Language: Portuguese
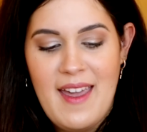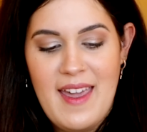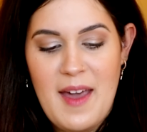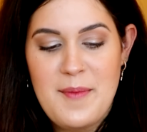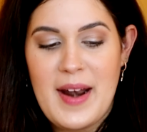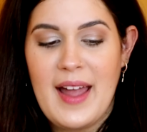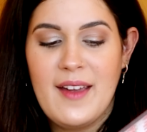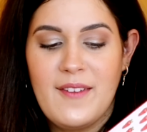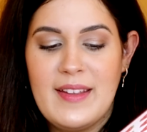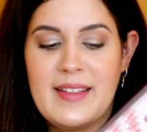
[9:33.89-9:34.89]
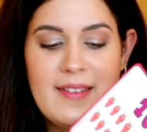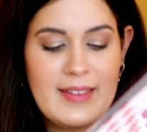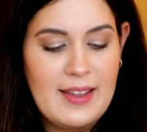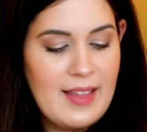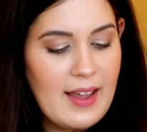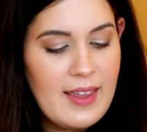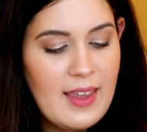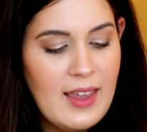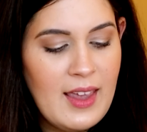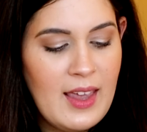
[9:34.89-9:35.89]
Em hebraico, então tem
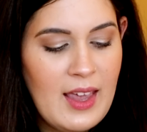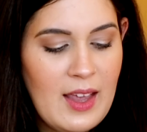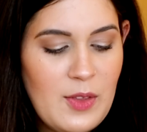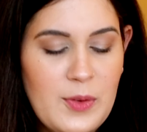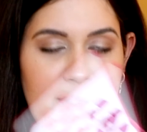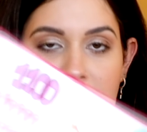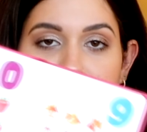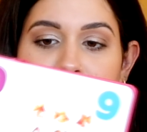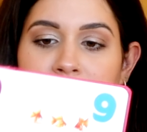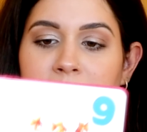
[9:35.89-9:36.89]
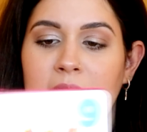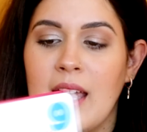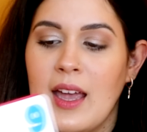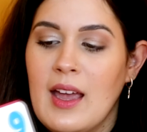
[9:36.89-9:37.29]
daguim, tutim,